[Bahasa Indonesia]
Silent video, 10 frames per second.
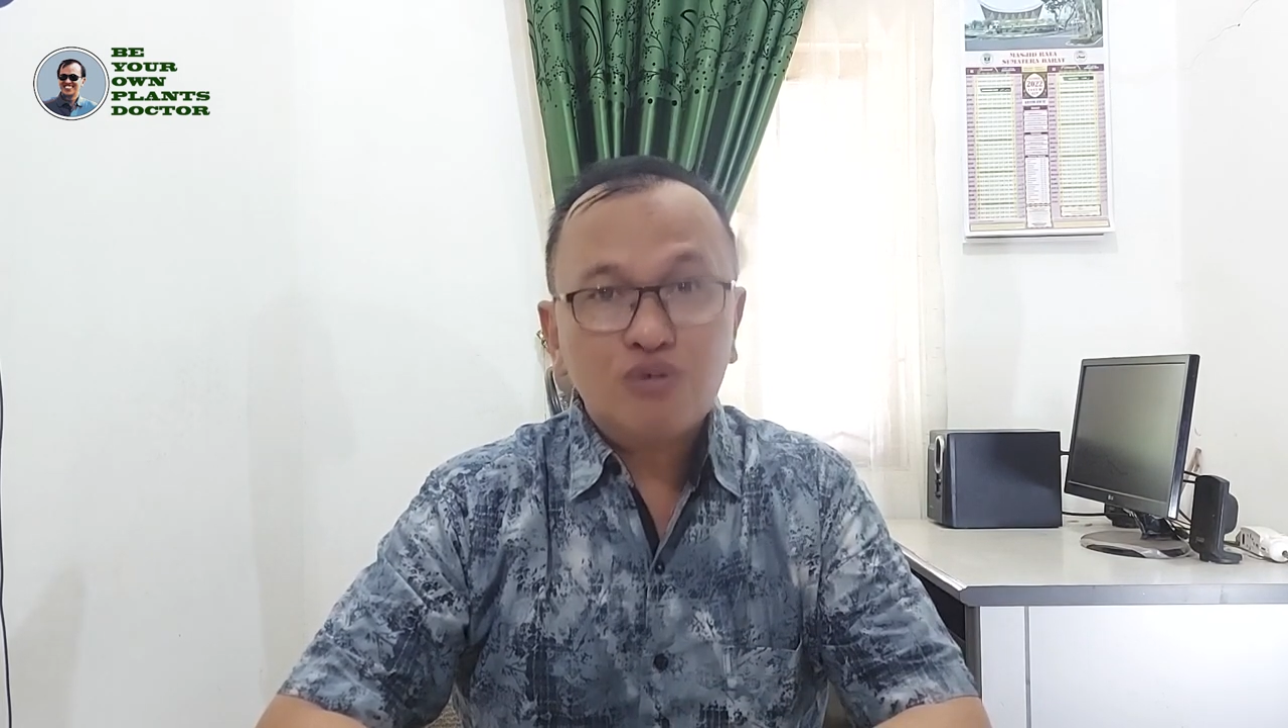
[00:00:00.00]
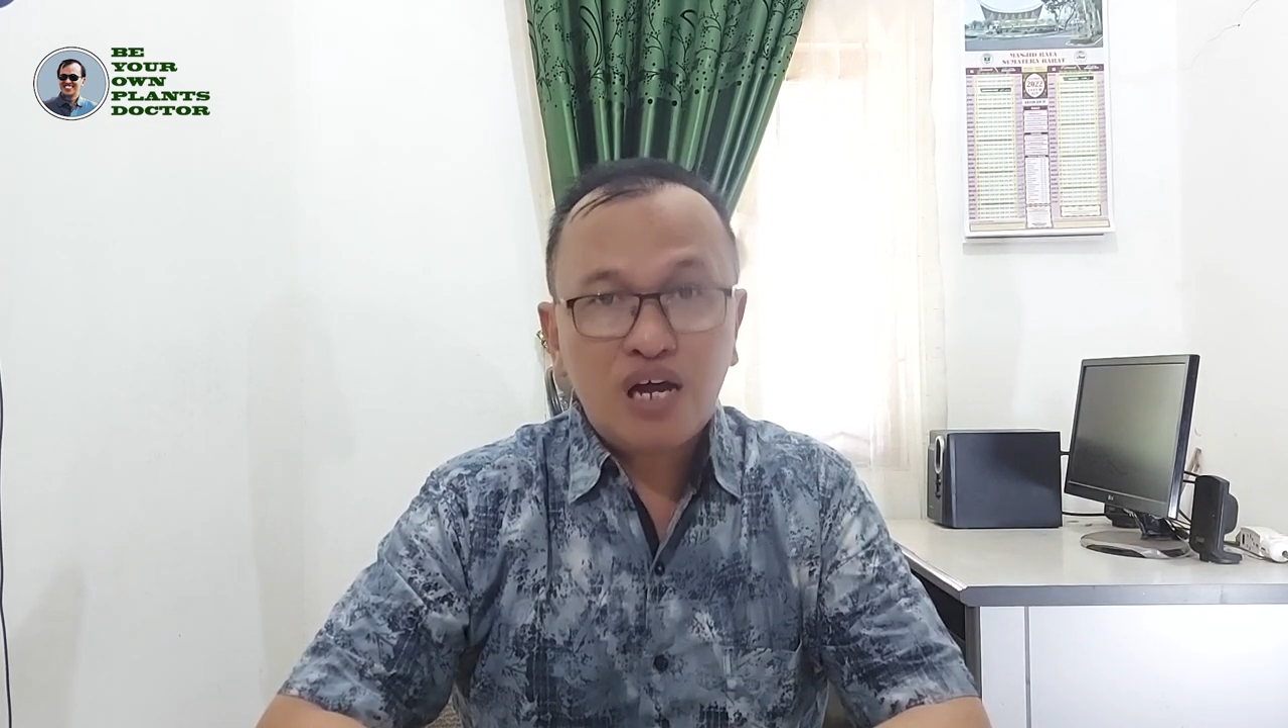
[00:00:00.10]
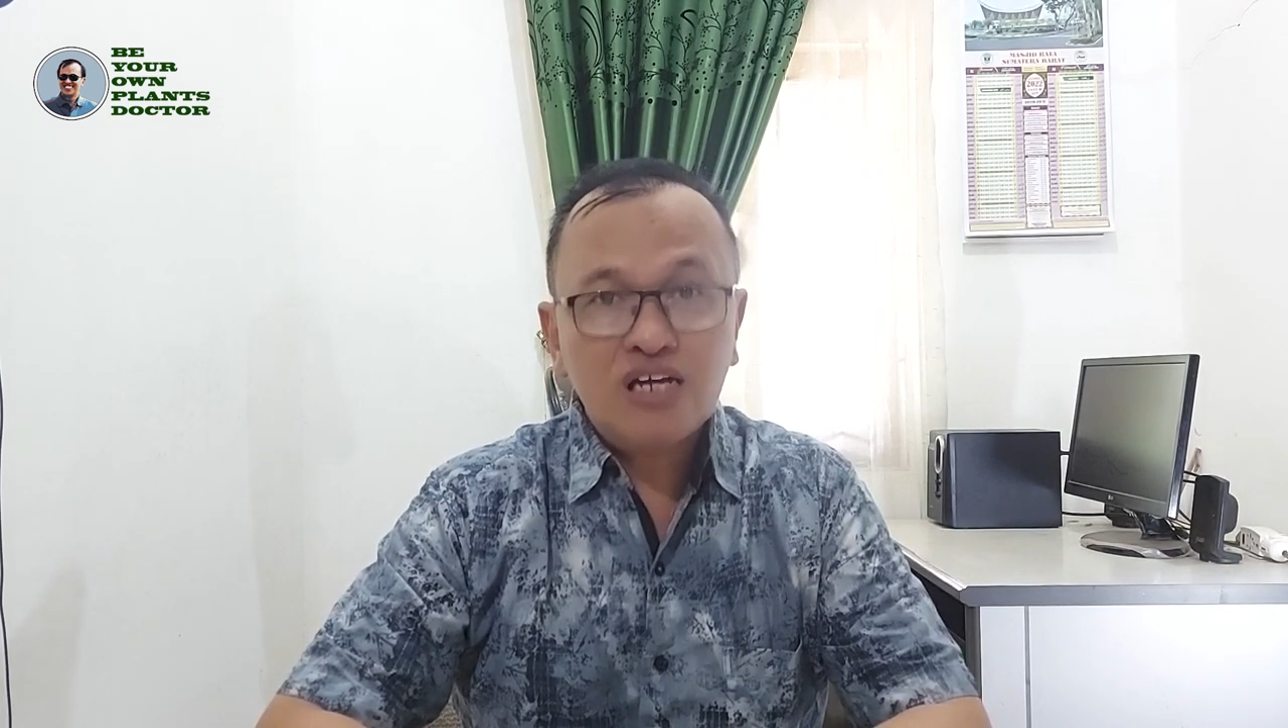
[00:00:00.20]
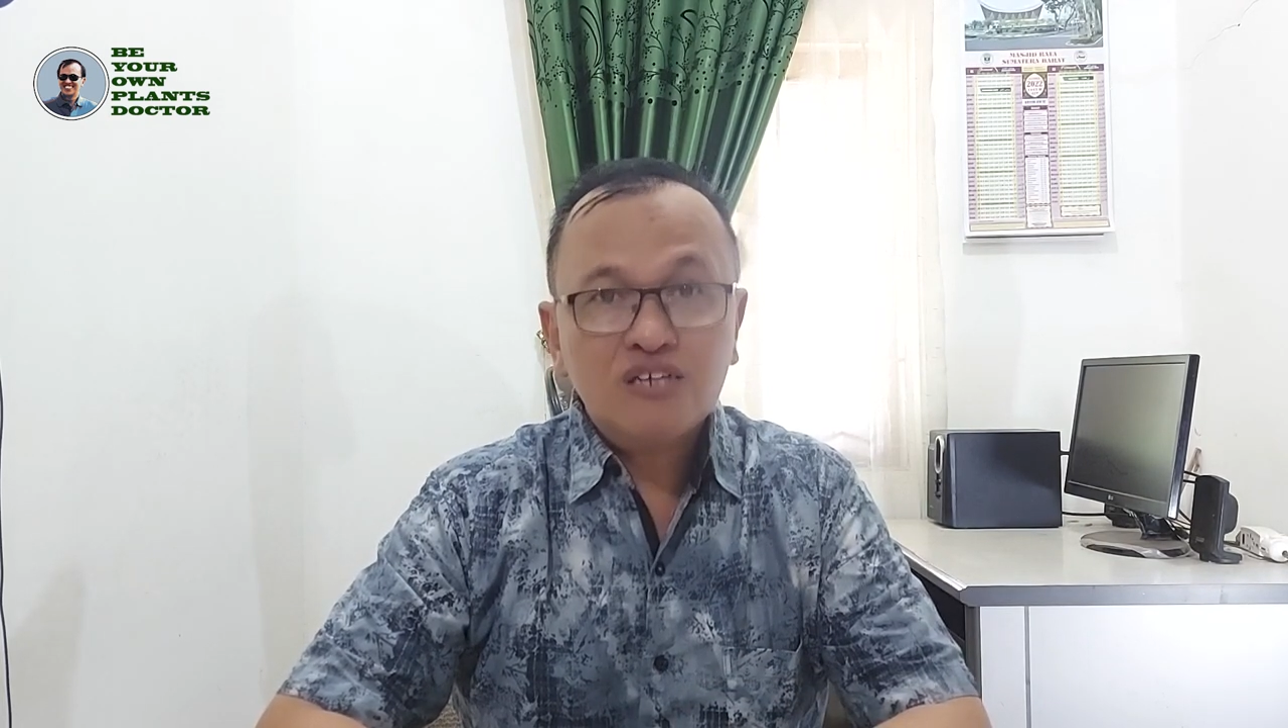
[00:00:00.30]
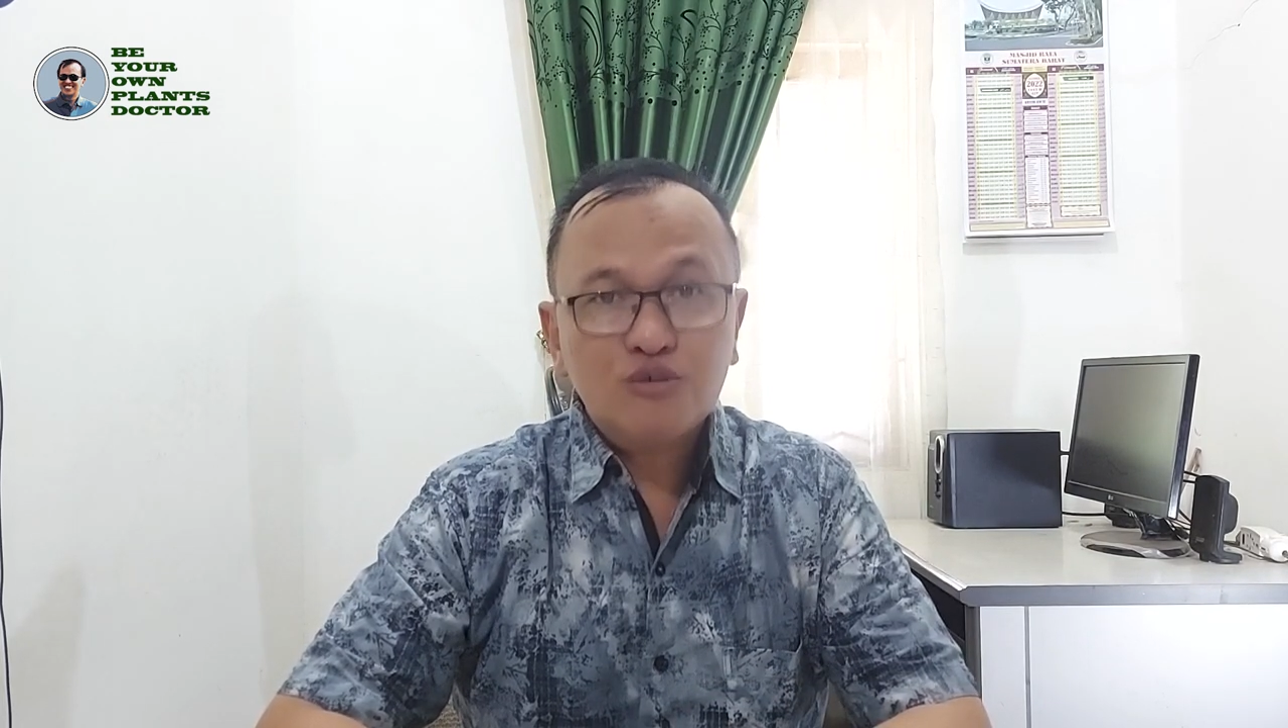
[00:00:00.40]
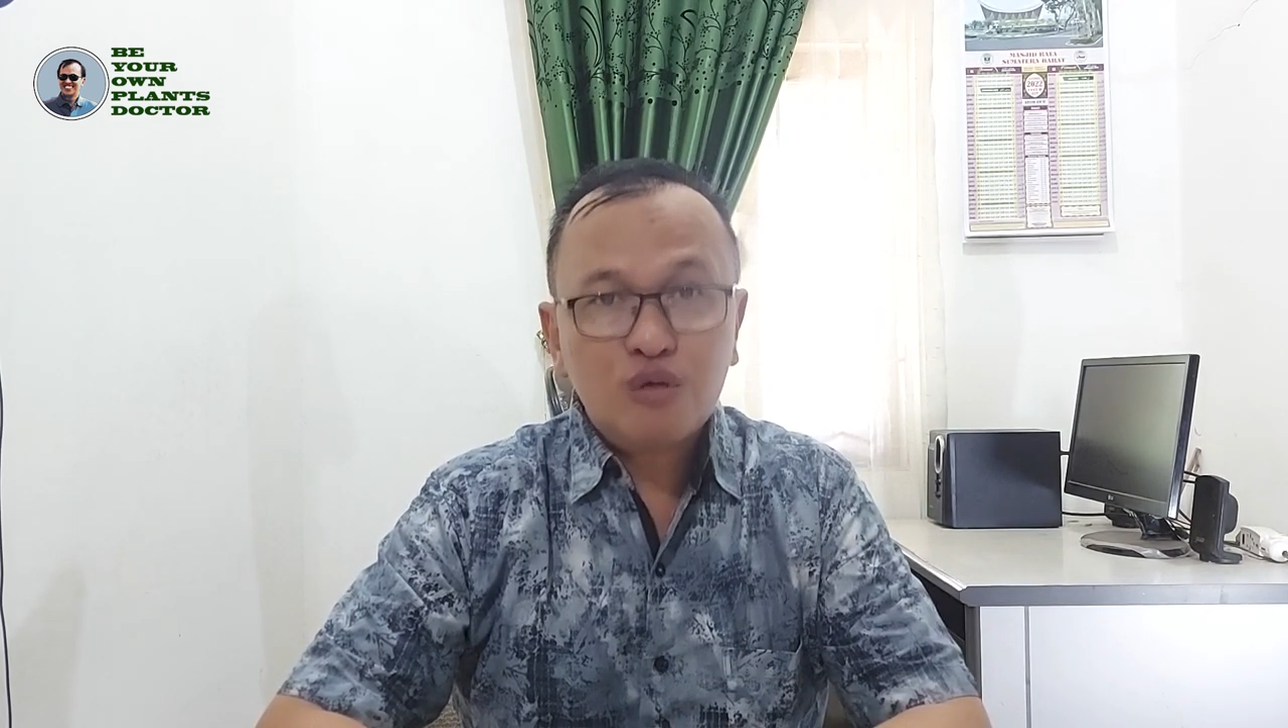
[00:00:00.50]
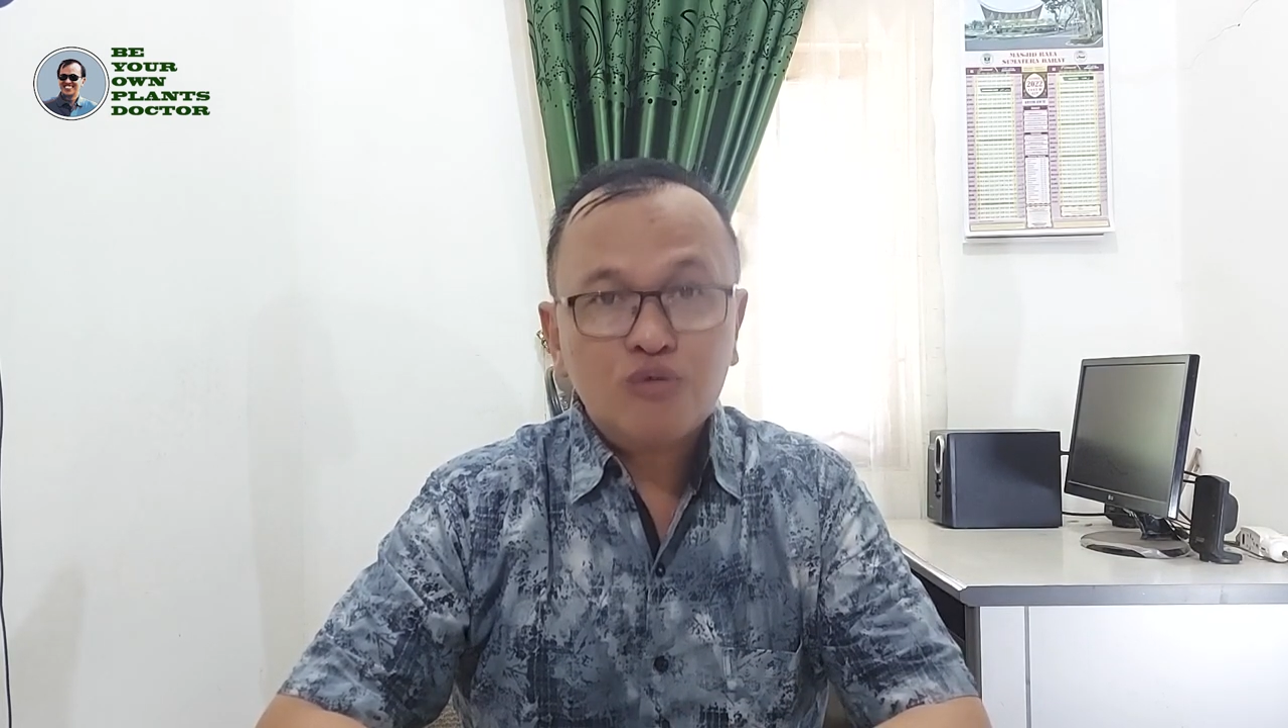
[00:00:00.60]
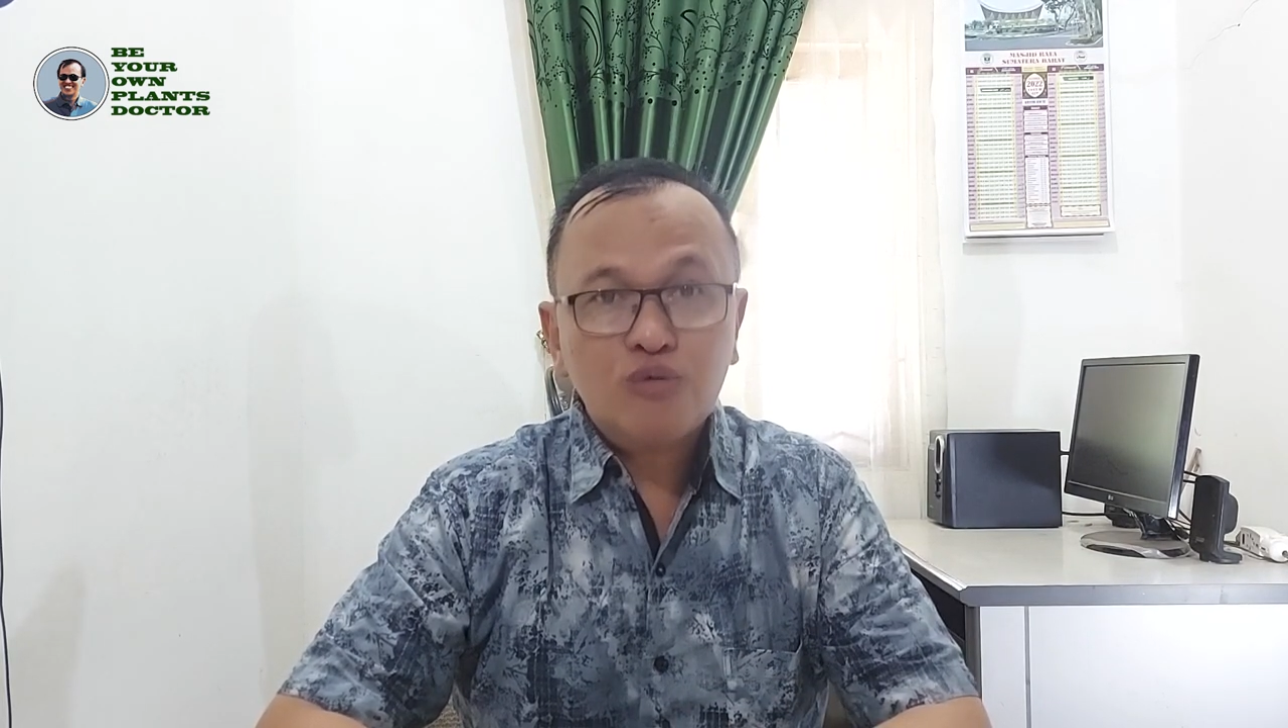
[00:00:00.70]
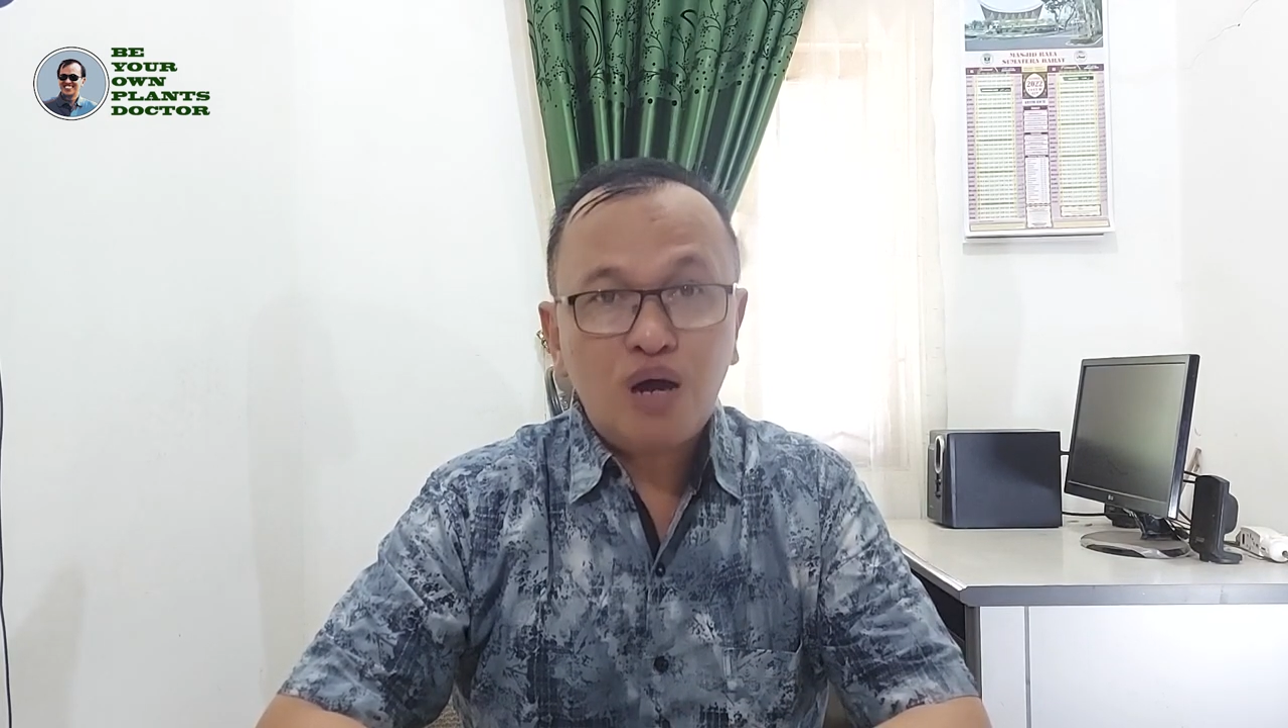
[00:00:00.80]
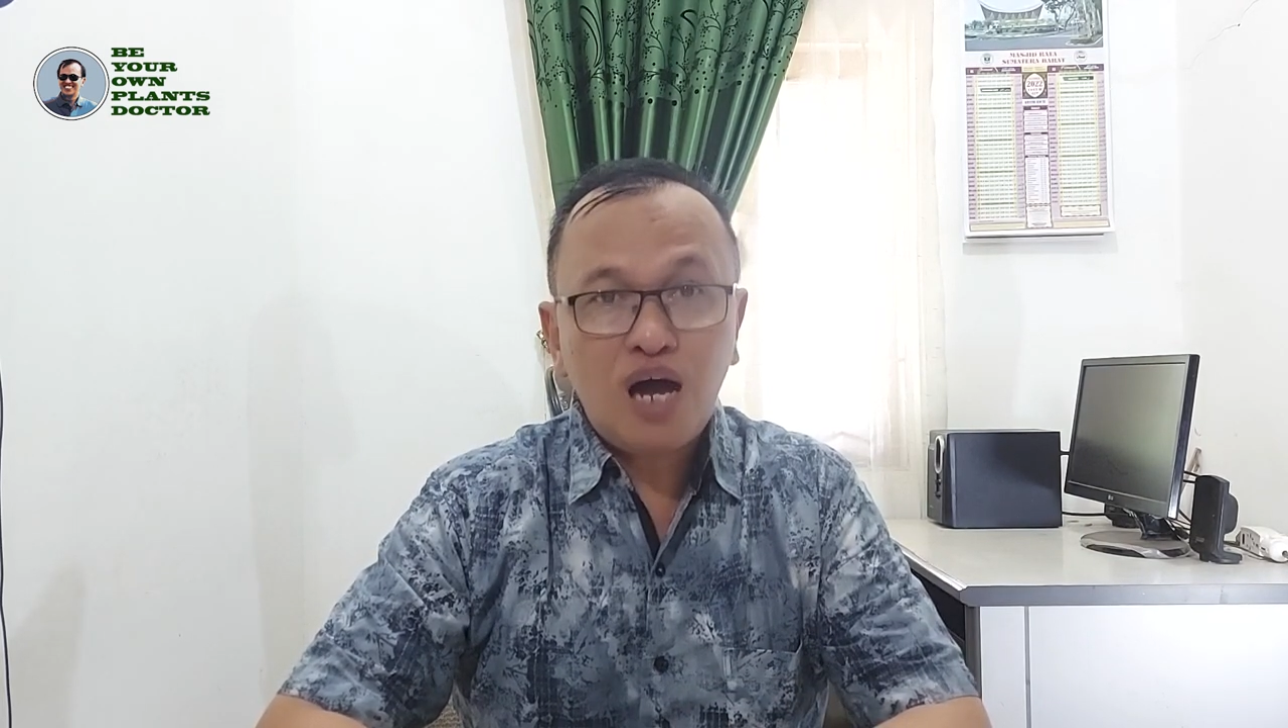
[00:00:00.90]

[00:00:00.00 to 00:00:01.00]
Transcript: kurang suatu